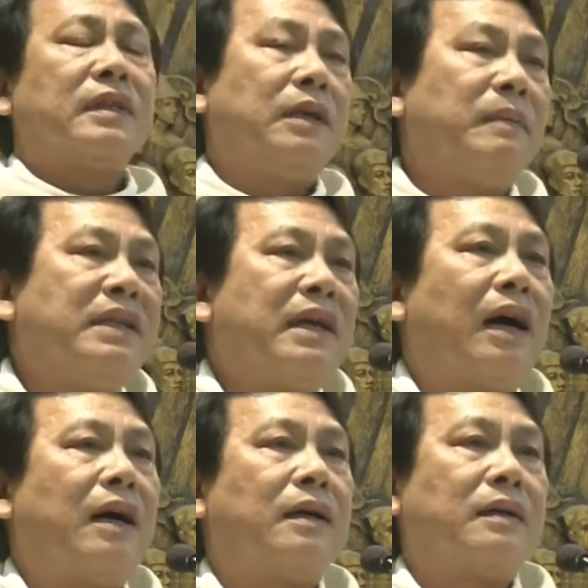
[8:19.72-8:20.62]
Thì bây
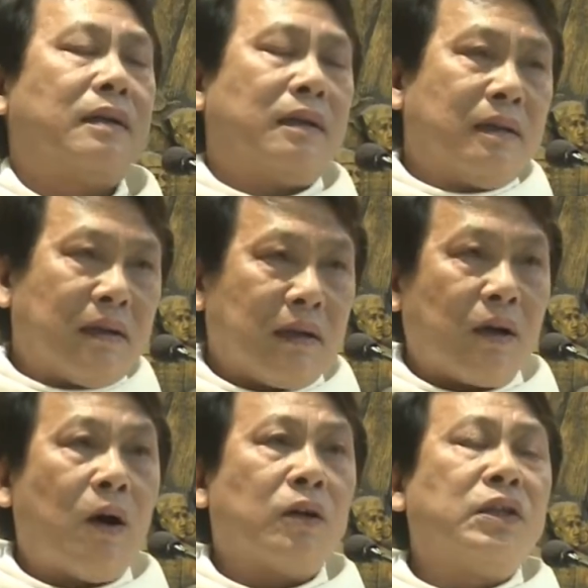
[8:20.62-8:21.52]
giờ
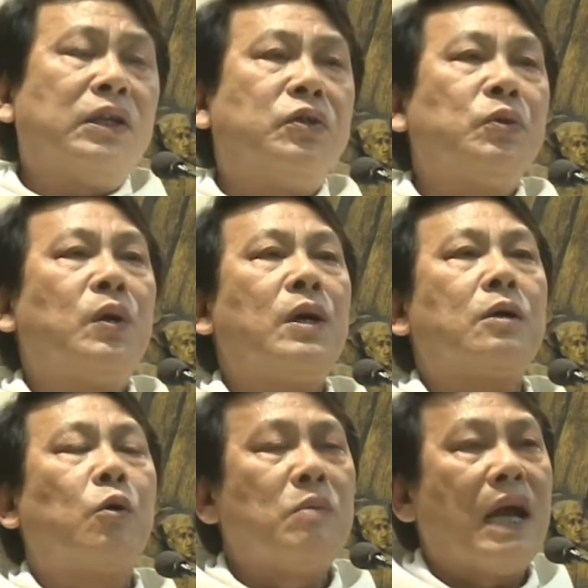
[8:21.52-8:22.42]
con Thiên Chúa
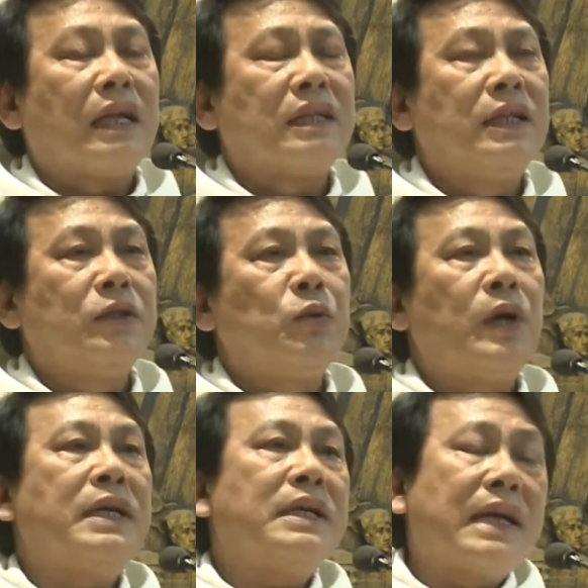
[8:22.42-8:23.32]
cũng là Thiên Chúa
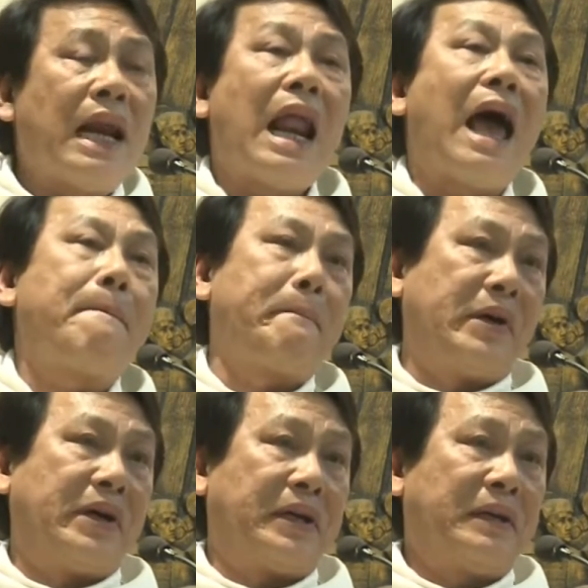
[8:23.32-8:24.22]
ấy đã làm
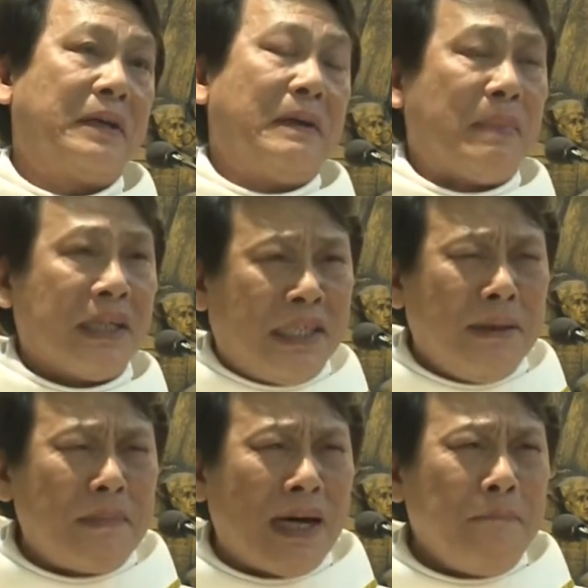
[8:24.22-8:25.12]
người. Mẹ
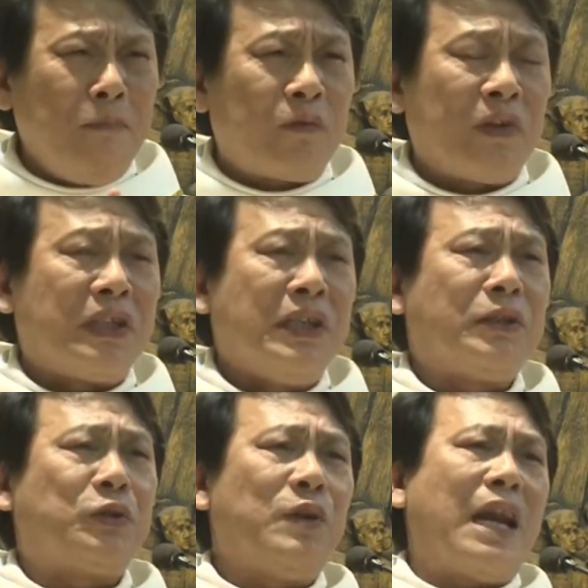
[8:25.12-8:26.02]
chiêm ngắm một vị
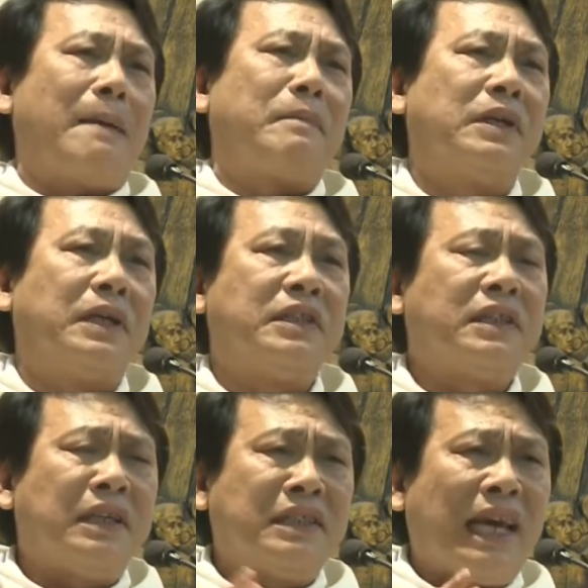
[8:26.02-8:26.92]
Thiên Chúa làm người
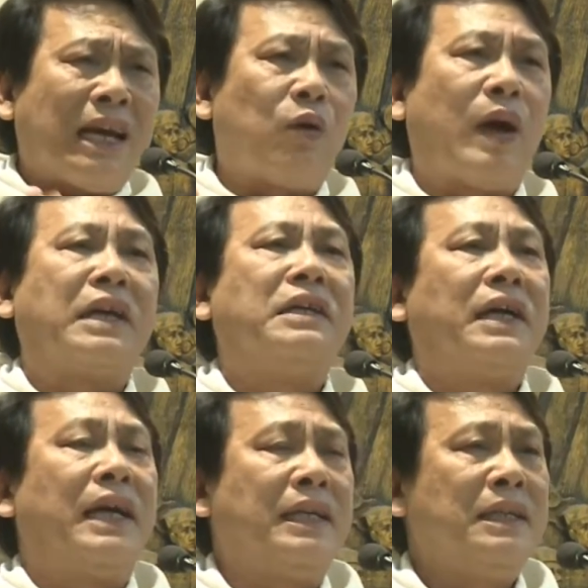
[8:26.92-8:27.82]
dưới thân xác loài
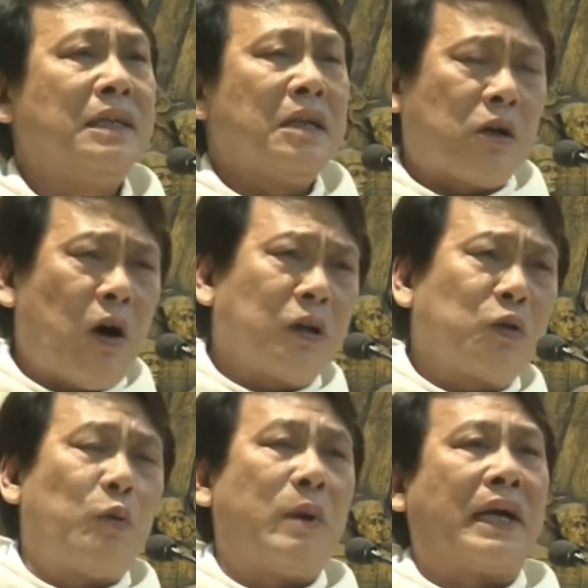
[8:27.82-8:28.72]
người đấy, con
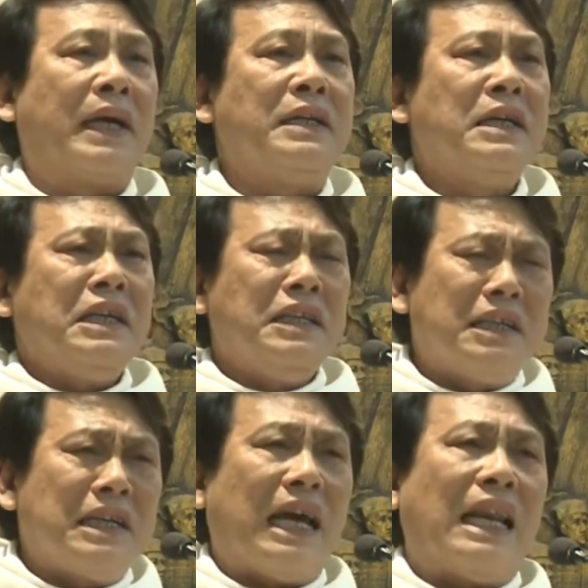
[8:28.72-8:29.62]
của mẹ đấy,
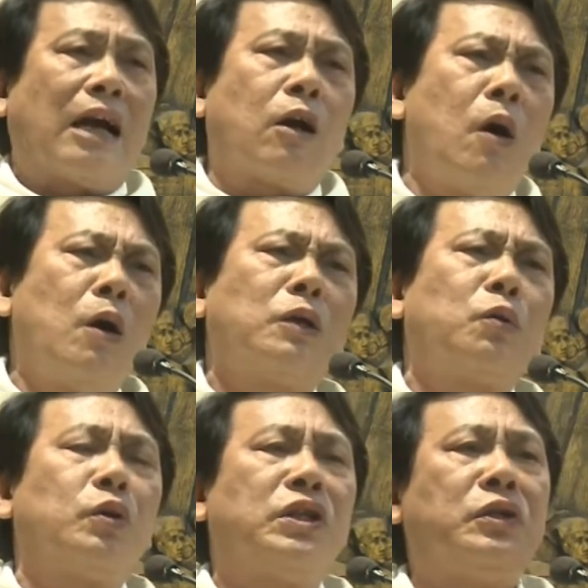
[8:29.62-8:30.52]
nhưng lại là con
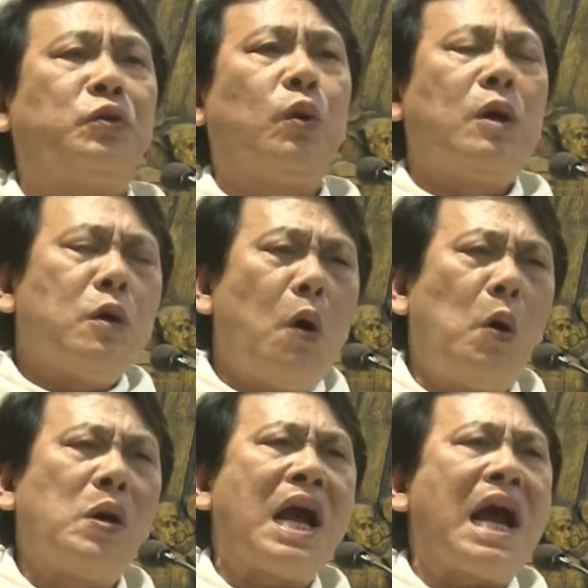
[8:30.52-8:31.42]
của Thiên Chúa,
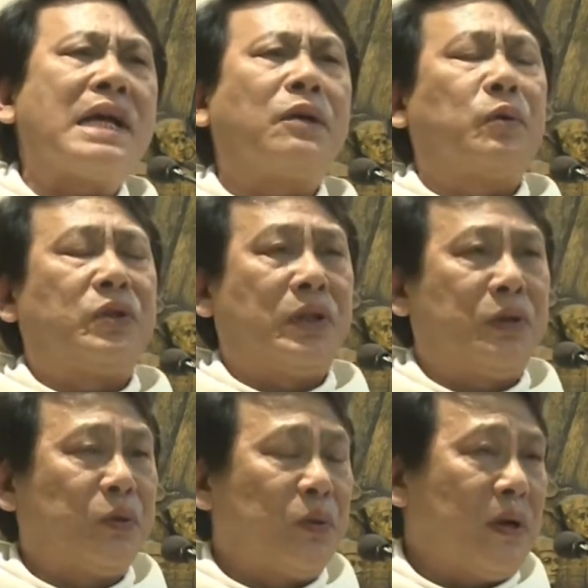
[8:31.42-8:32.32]
ngôi hai của Thiên
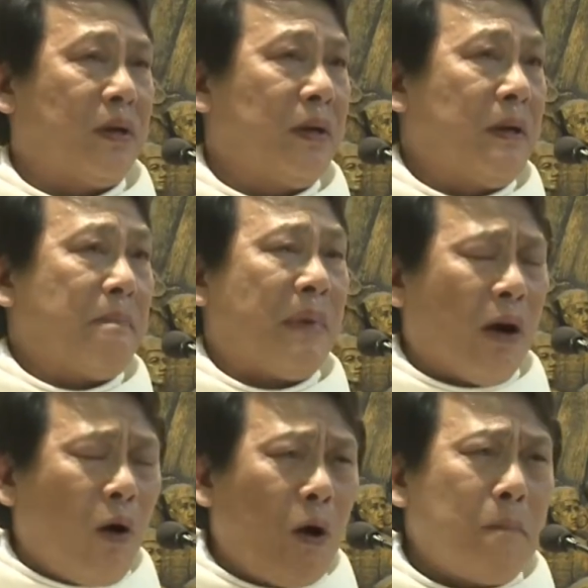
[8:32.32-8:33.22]
Chúa. Mẹ
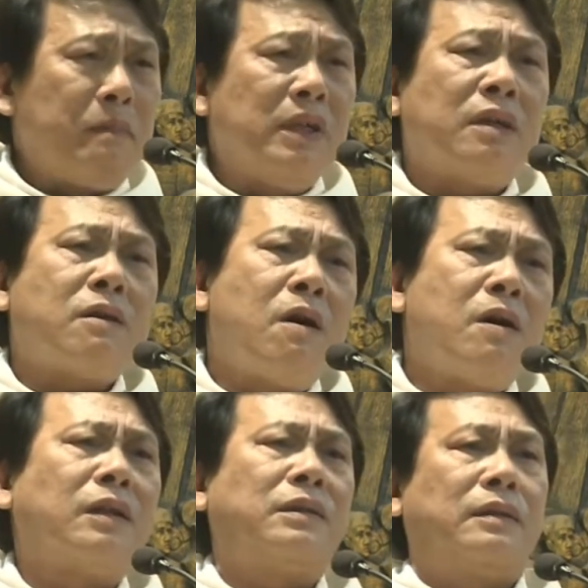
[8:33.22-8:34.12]
ôm đứa
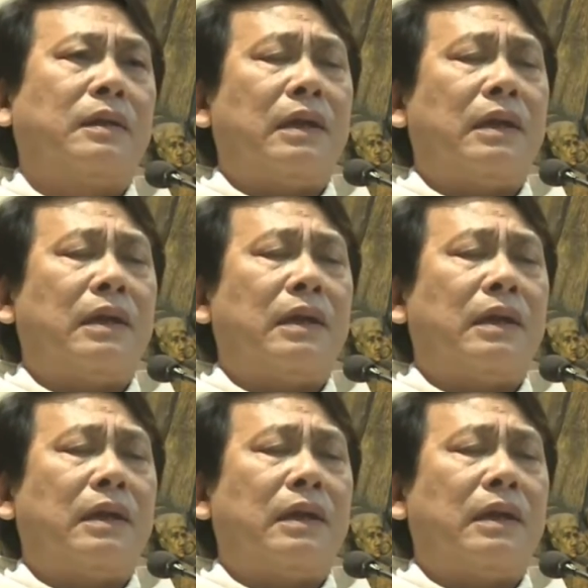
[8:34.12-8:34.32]
con